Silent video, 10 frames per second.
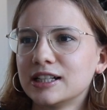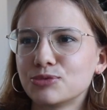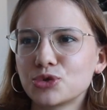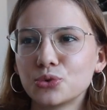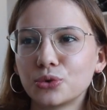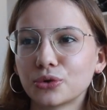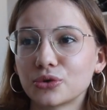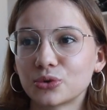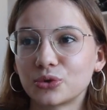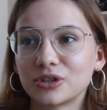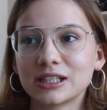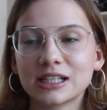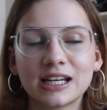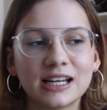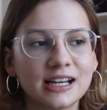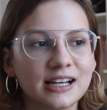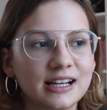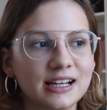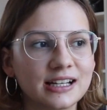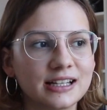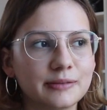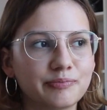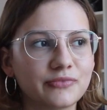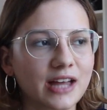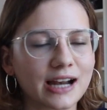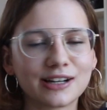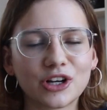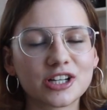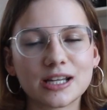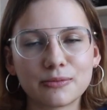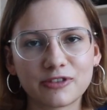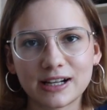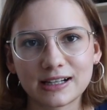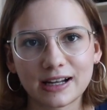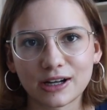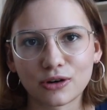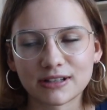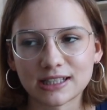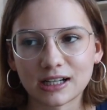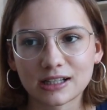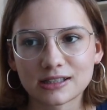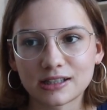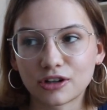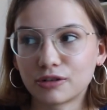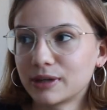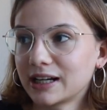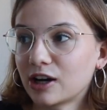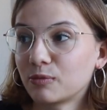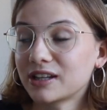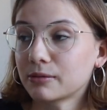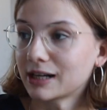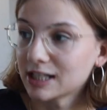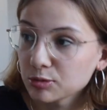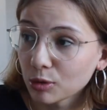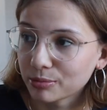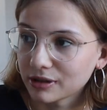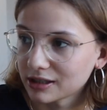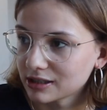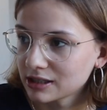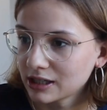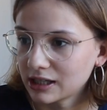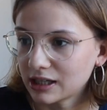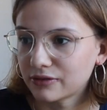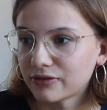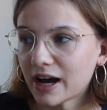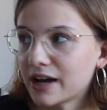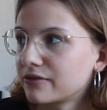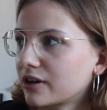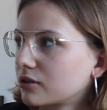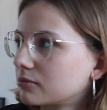im Zug und so. Und alle Leute empfehlen da ja auch was anderes. Ihr könnt mir glauben, ich habe alles probiert. Ich fahre einfach